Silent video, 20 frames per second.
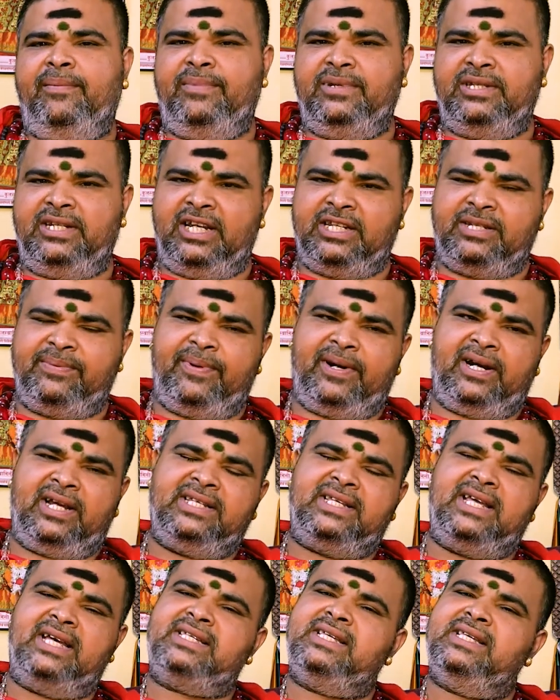బిజినెస్
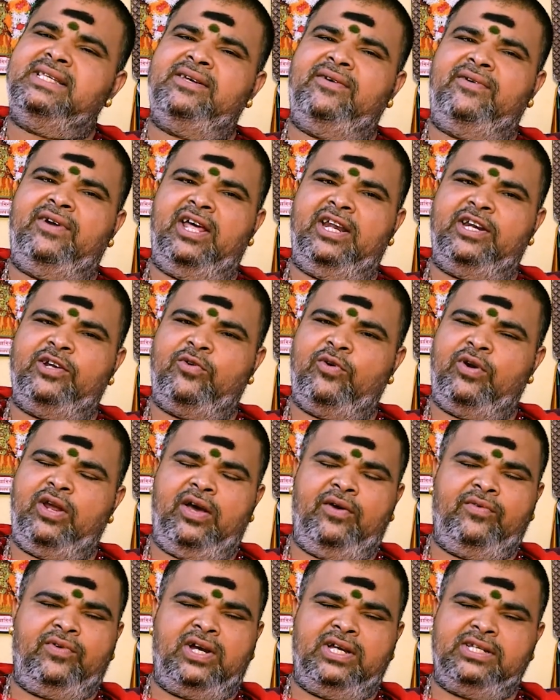పరంగా సక్సెస్ అవడానికి కూడా
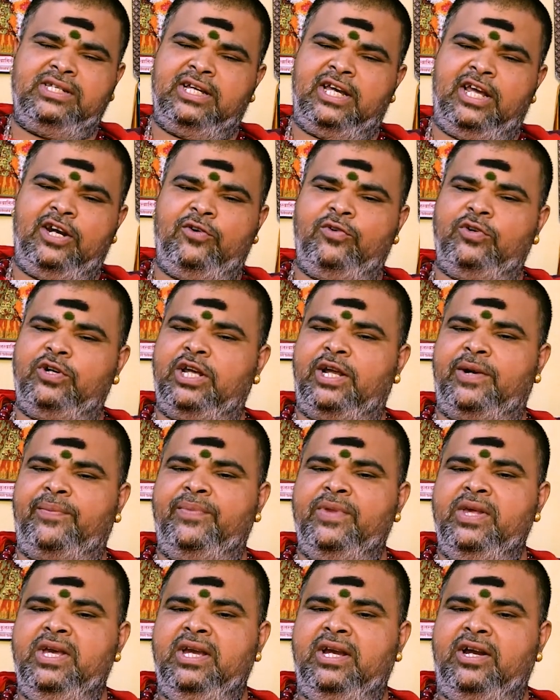అవకాశం కలిగి ఉంటారు
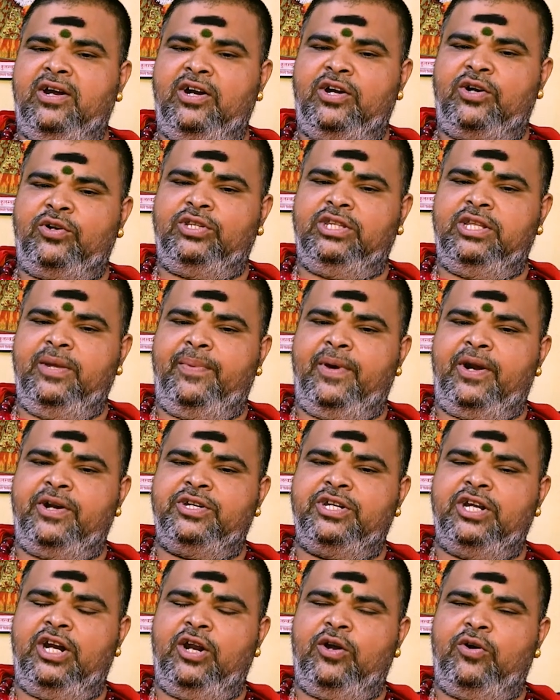బట్ వృత్తి
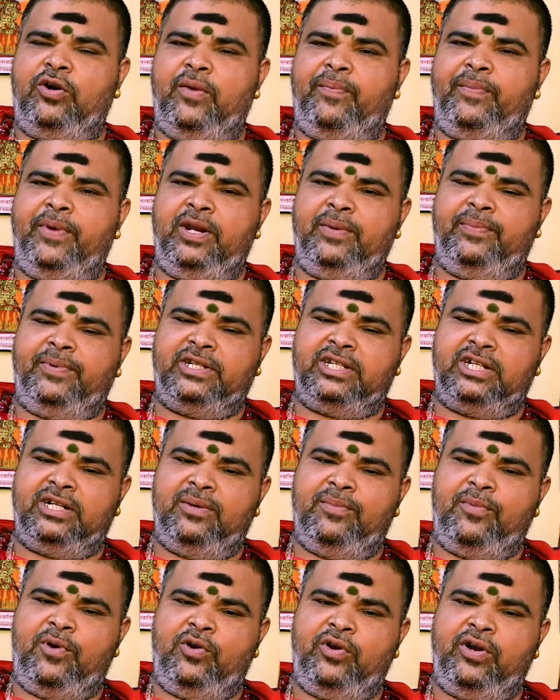పరీక్షల్లో కూడా పేరు
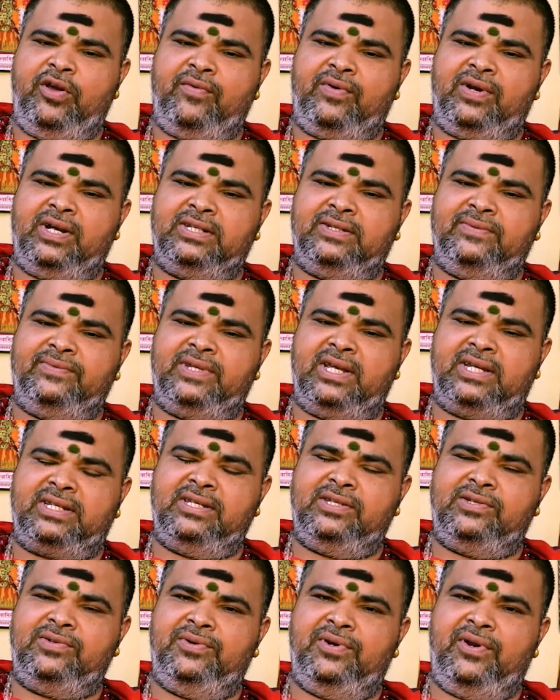పరిస్థితులు బాగుండే అవకాశం
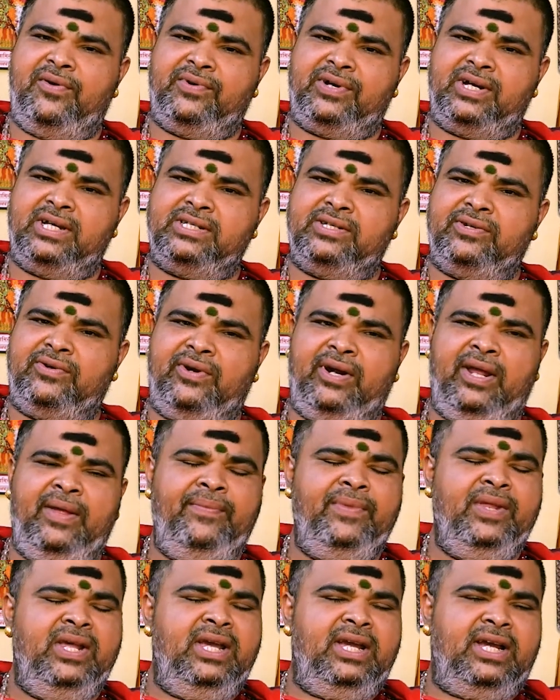సక్సెస్ ఉండే అవకాశం కూడా
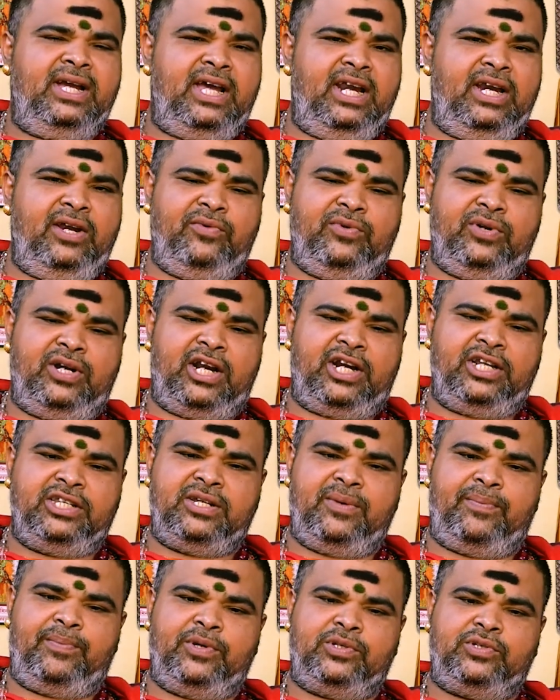కలిగి ఉంటారని
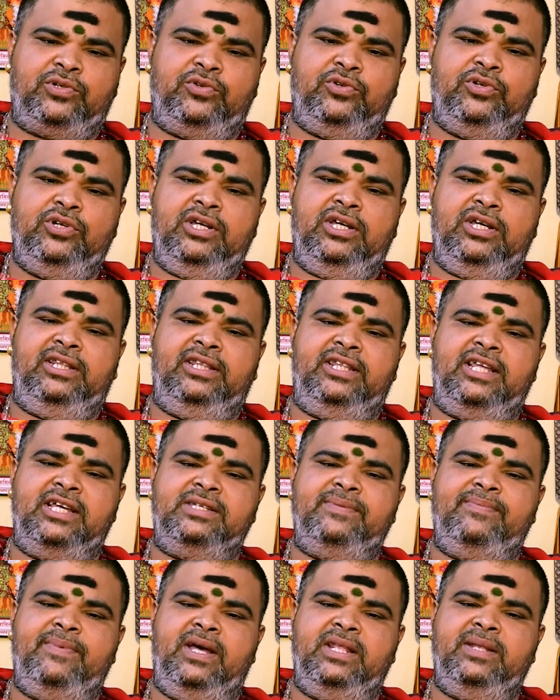చెప్పొచ్చు
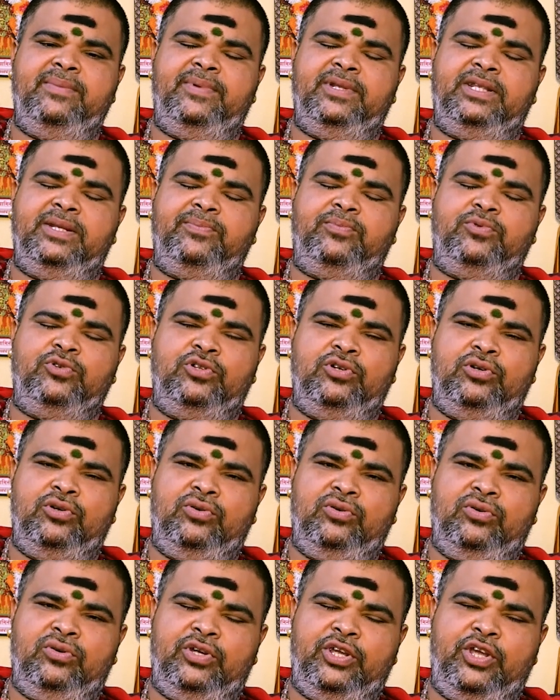దశమాధిపతి బుధుడు
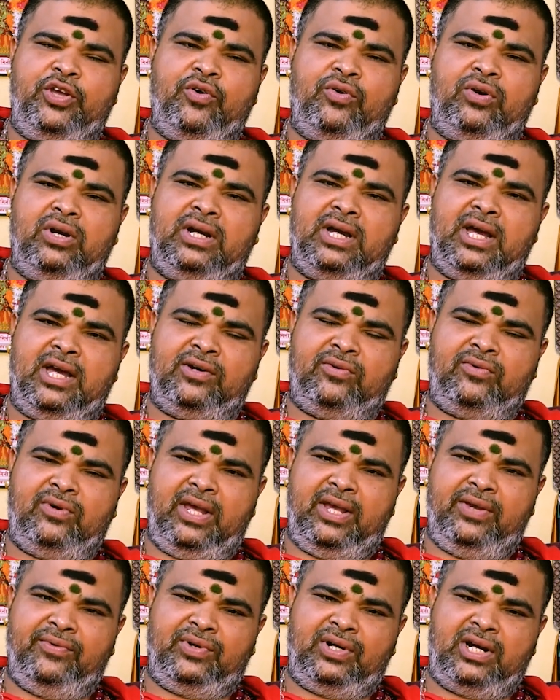యోగకారు
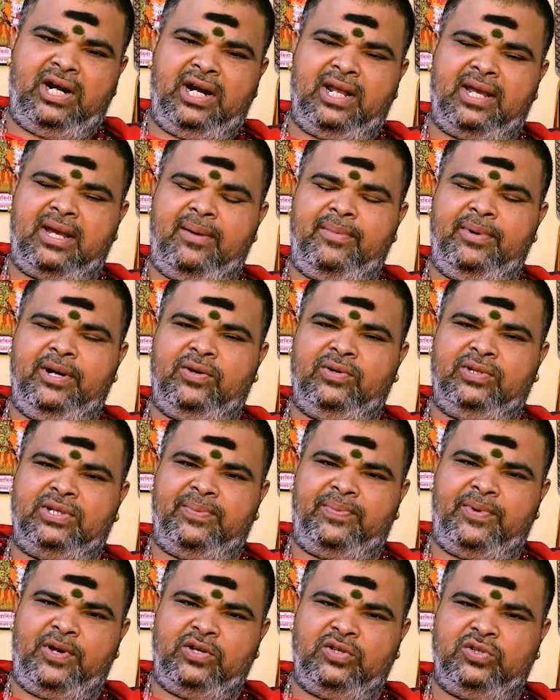కూడా ఉన్నాడు కాబట్టి కొంత
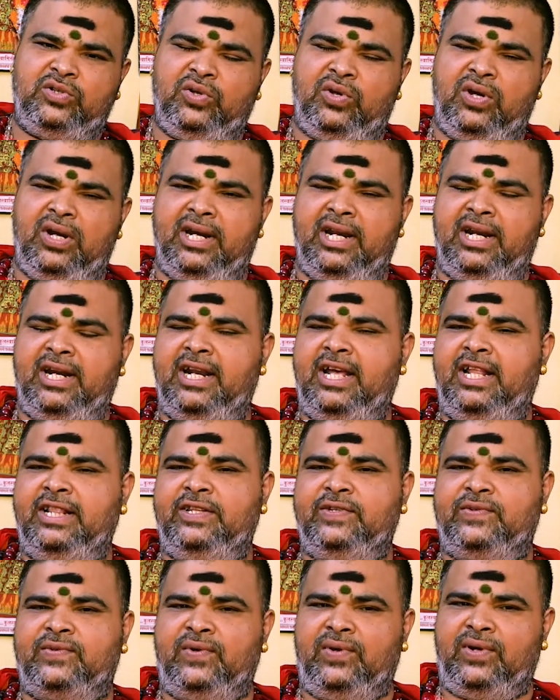పాజిటివ్గా నిర్ణయాలు
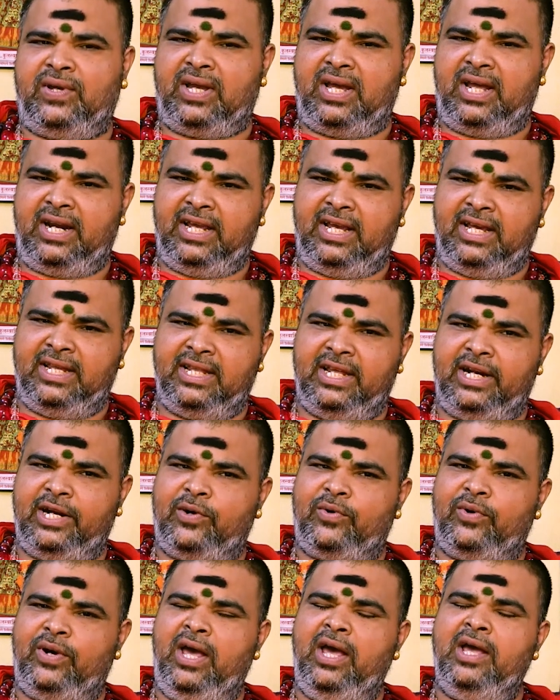తీసుకోవడం కానీ ఏదైనా
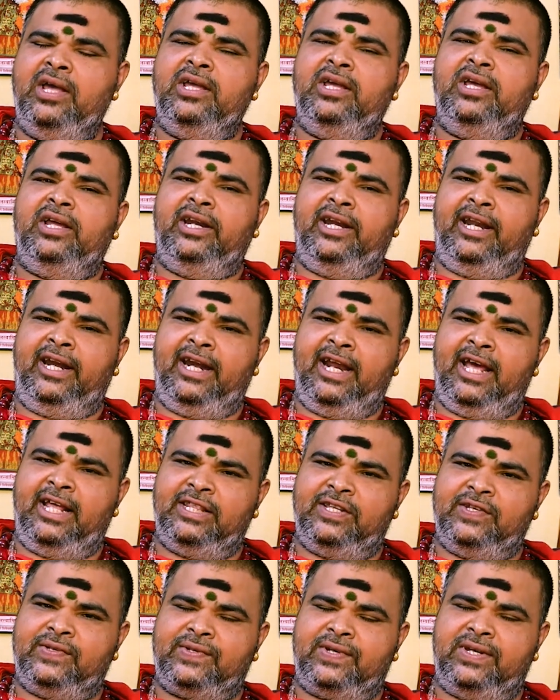కూడా
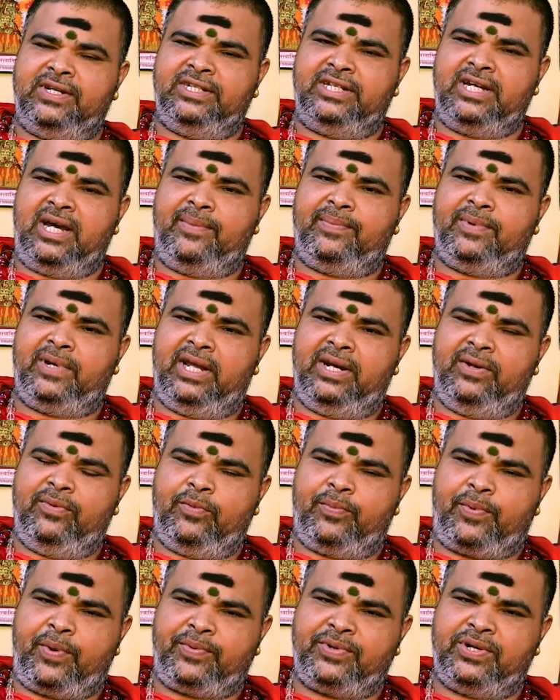నిర్ణయాలు తీసుకొని జాబ్ కానీ
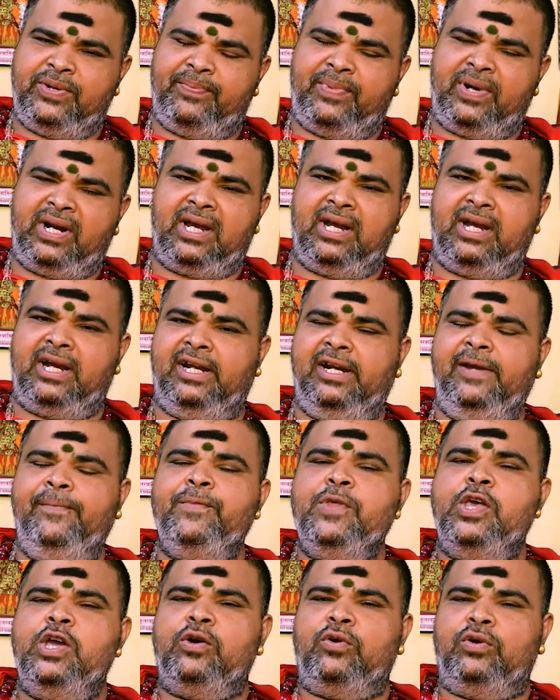ప్రొఫెషన్ పరంగా కానీ
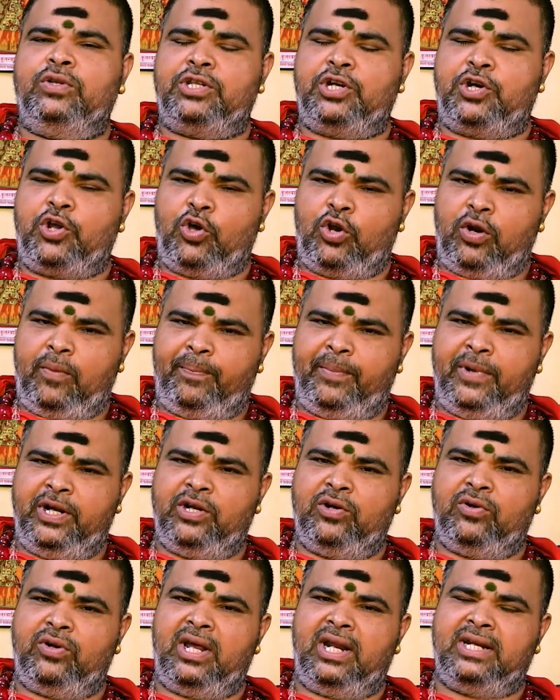కొంత
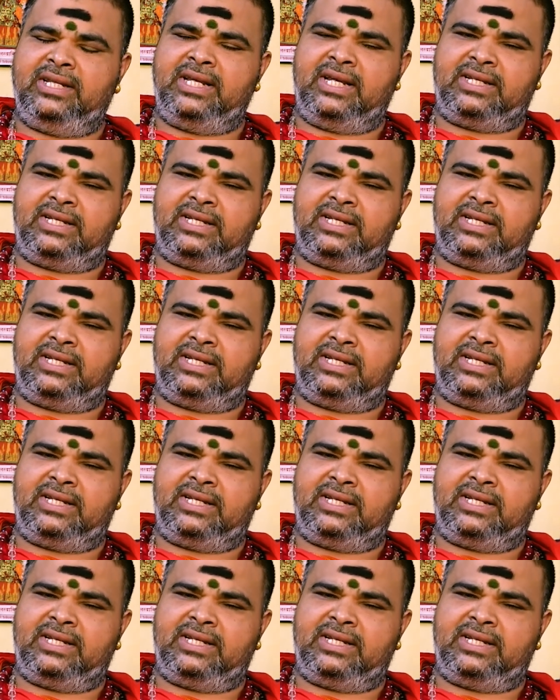డెవలప్మెంట్ ఉండడానికి